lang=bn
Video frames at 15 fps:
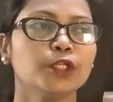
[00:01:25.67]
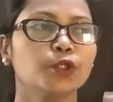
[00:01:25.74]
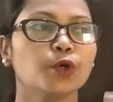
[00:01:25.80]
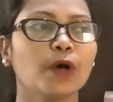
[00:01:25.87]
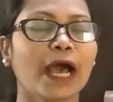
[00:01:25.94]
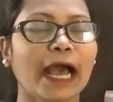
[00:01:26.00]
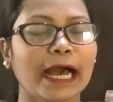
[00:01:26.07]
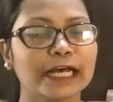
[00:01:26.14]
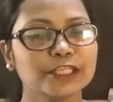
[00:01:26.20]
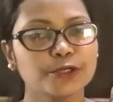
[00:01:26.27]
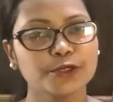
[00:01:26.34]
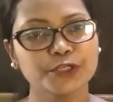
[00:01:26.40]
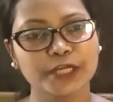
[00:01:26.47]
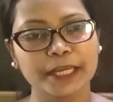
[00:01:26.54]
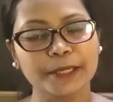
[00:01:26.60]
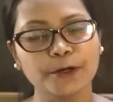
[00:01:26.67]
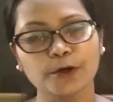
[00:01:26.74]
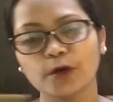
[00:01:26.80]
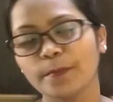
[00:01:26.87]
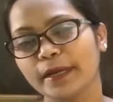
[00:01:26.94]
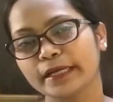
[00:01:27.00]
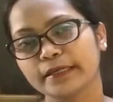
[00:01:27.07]
তো আজও সেই
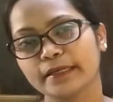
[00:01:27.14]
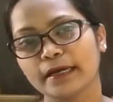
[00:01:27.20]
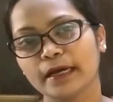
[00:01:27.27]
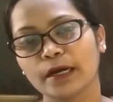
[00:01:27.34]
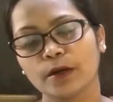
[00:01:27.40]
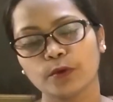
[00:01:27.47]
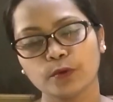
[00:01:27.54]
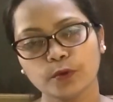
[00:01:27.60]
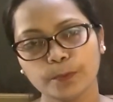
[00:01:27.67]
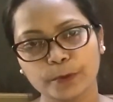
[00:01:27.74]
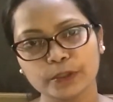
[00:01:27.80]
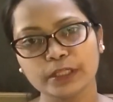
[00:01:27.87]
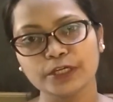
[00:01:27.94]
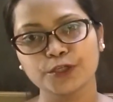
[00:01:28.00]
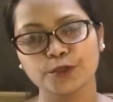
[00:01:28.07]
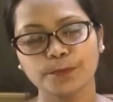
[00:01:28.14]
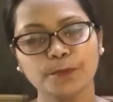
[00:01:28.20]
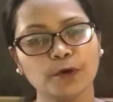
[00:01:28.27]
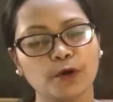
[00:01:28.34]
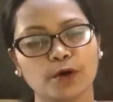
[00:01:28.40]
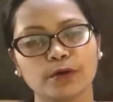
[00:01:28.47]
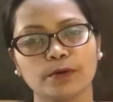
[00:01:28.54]
রকম একটা
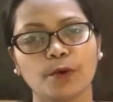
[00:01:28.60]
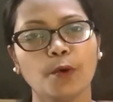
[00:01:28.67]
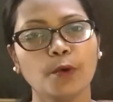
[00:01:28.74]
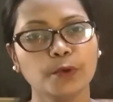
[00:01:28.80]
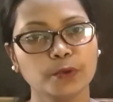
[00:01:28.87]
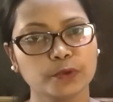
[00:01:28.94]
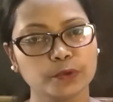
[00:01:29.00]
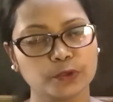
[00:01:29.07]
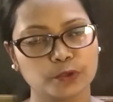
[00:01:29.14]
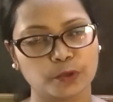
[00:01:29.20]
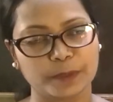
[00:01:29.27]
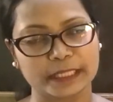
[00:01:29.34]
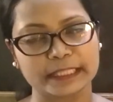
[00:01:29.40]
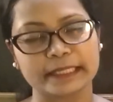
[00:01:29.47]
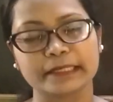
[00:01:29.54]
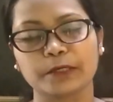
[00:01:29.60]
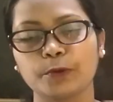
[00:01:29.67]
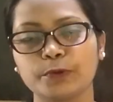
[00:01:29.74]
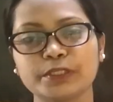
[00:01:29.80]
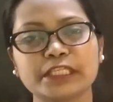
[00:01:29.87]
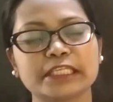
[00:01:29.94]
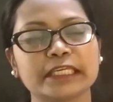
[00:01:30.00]
উপদেশমূলক অনুরোধ তোমাদের
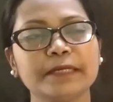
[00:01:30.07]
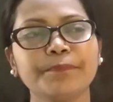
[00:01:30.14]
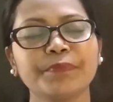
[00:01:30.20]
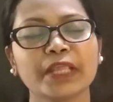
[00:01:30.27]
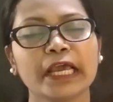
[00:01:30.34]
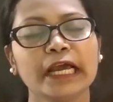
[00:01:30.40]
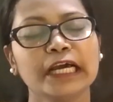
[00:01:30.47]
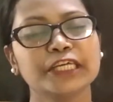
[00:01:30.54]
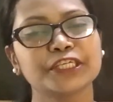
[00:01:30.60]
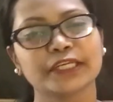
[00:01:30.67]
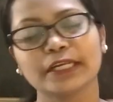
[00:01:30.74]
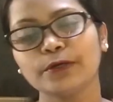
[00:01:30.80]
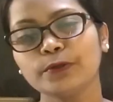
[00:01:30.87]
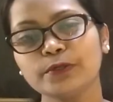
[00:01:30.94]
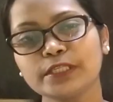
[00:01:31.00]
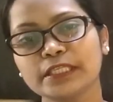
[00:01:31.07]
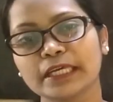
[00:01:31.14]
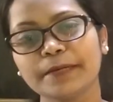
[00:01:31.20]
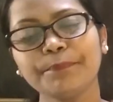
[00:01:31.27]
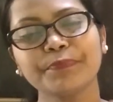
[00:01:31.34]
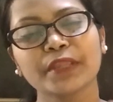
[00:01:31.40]
করছি সেটা হচ্ছে